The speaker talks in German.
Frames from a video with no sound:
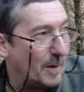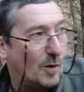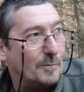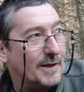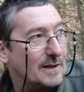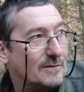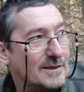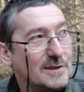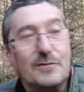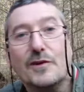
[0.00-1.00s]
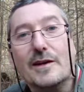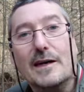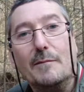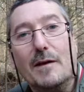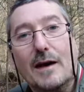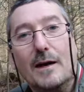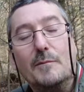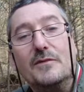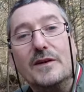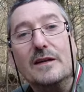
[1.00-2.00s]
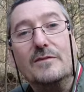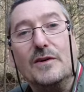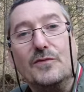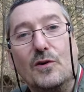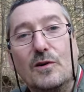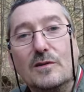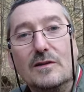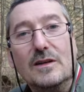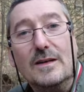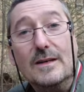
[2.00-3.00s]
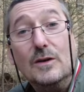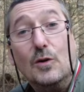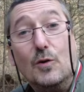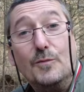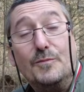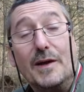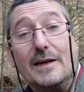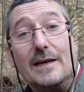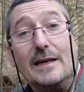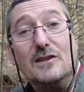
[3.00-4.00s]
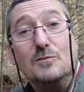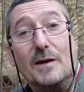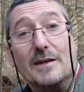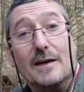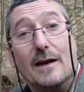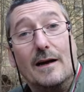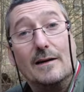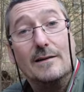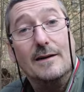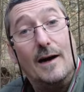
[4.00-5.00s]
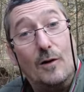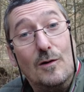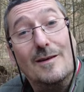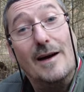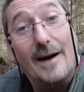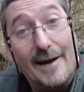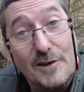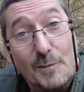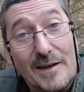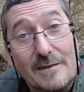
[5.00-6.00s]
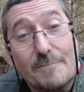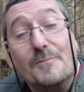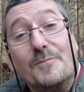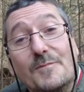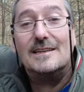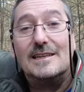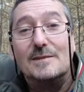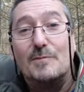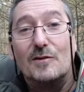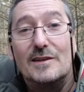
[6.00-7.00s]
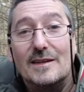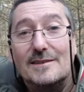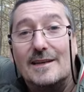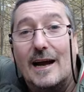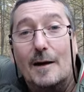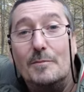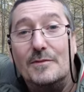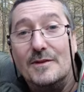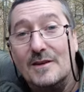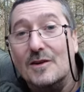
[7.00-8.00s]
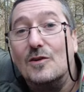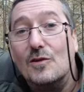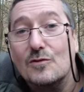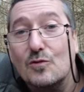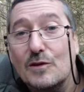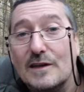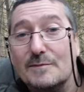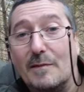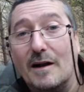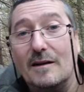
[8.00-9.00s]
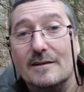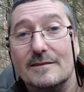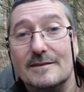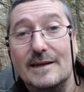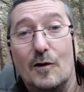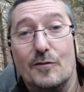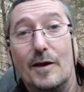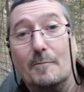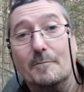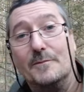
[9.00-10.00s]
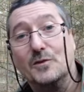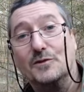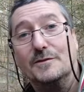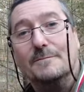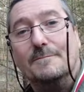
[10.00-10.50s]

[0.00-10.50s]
Objekt, was sich vor der Kamera bewegt, verfolgen und per Gegensprechanlage auch ansprechen. Ich baue die jetzt hier ab und gucke erstmal die Aufnahmen durch.